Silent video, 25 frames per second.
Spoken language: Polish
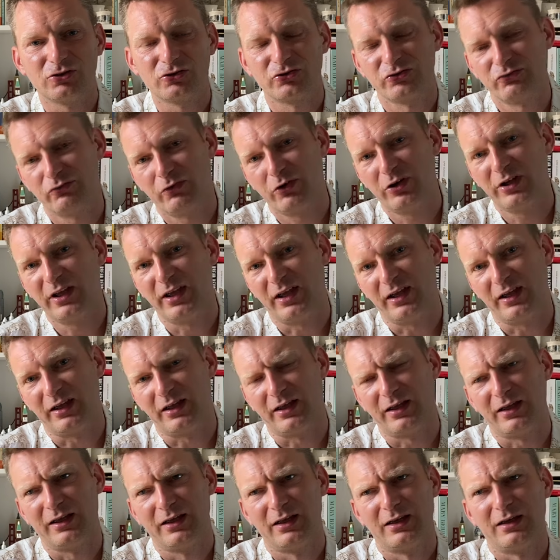
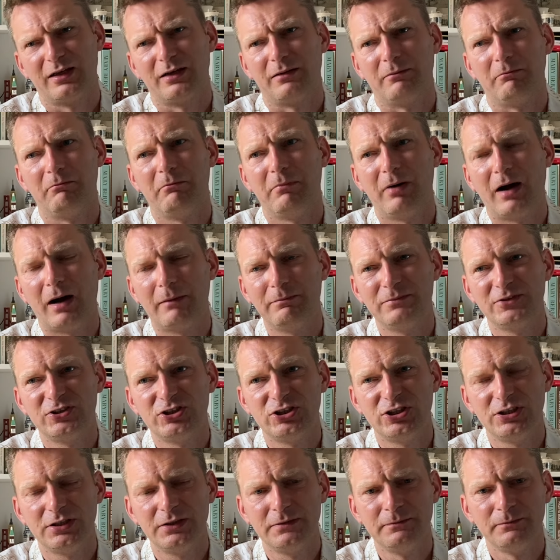swojej
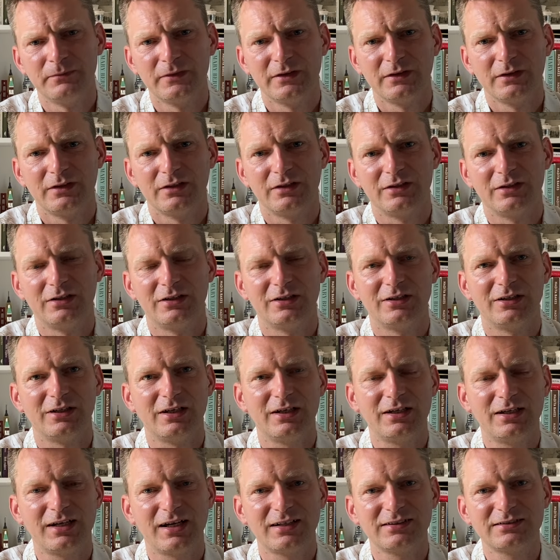babci e,
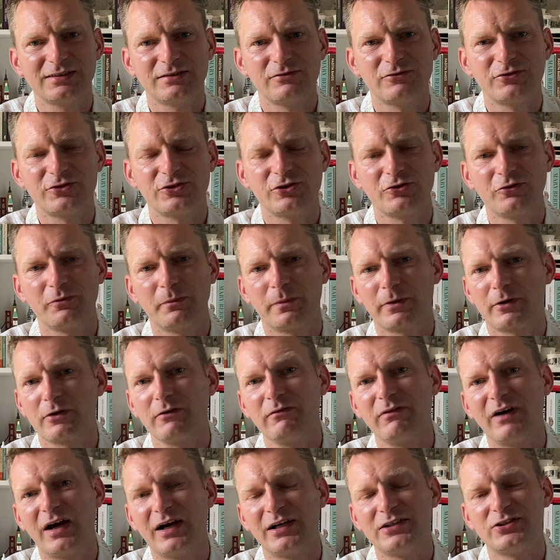i razem z nią
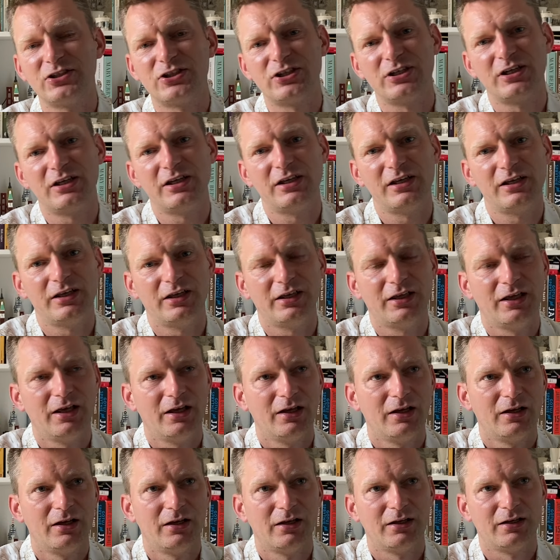prowadzi
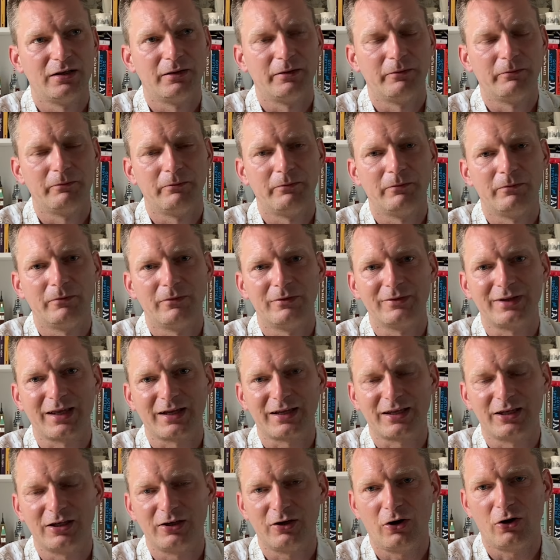
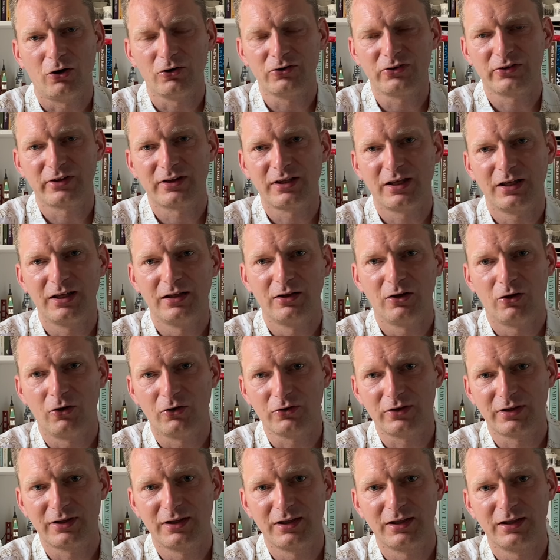taki hostel,
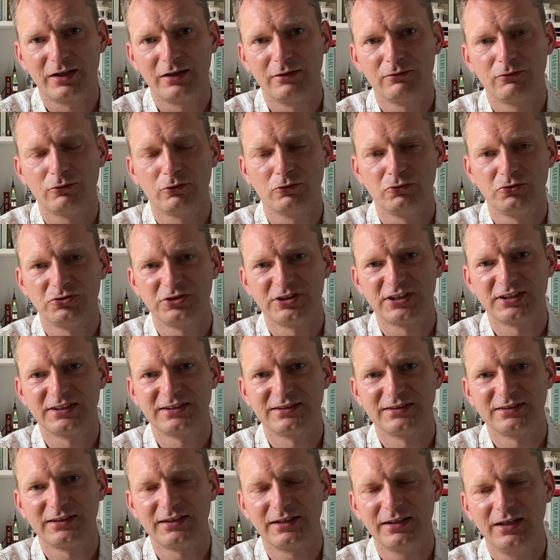hotel w
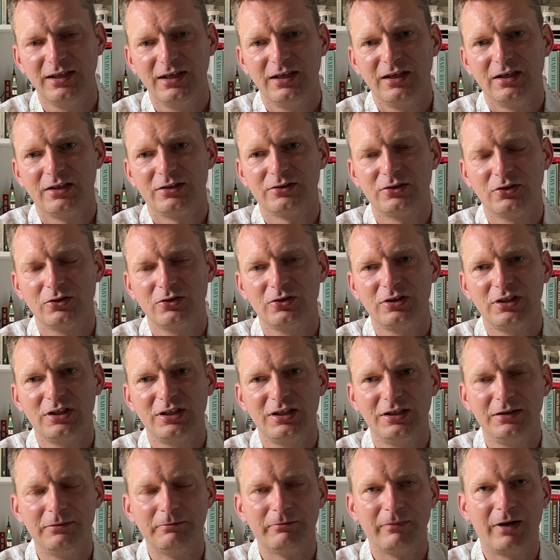Ustce. No
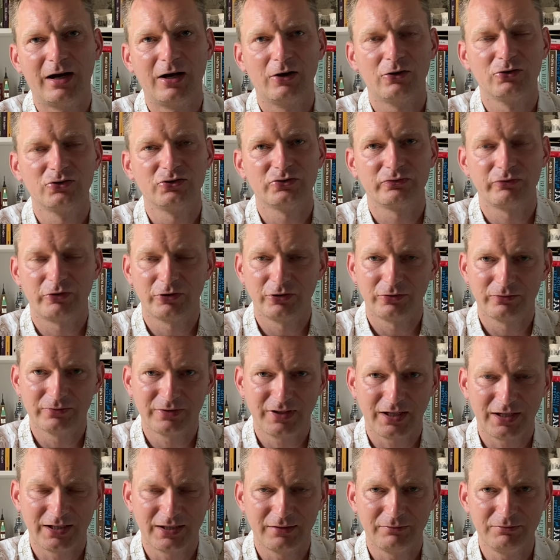i ma on swoją
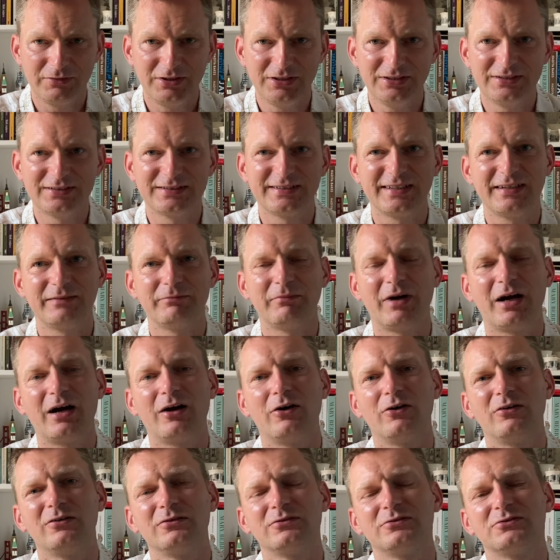tajemnicę, ma
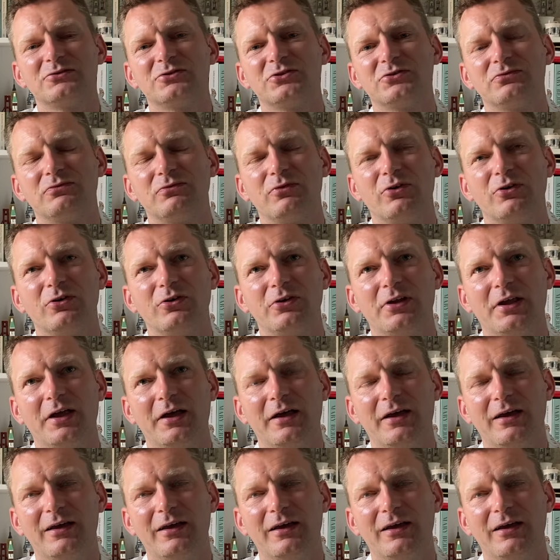on swoje